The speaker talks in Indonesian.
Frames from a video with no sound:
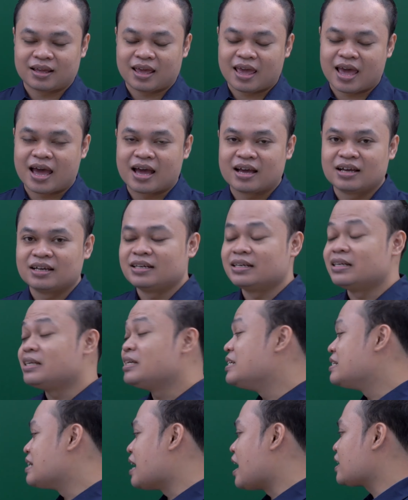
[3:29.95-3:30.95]
Ya,
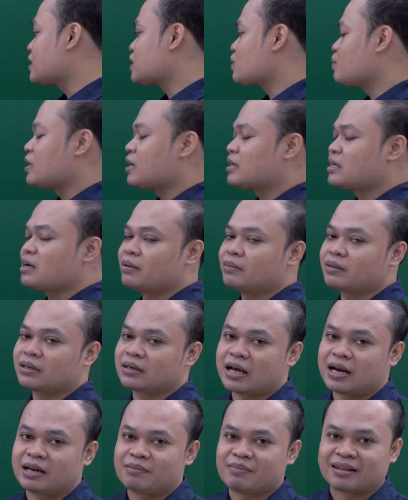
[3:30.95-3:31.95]
dihindari sebenarnya ini
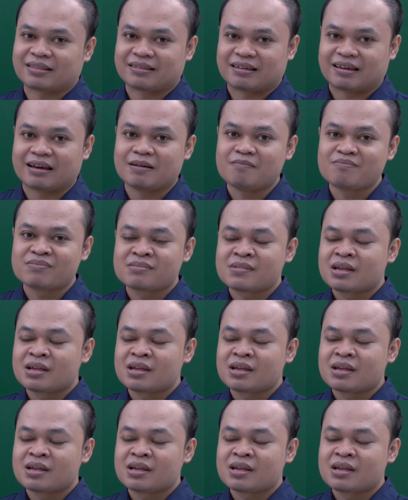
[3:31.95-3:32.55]
kalimatnya ya.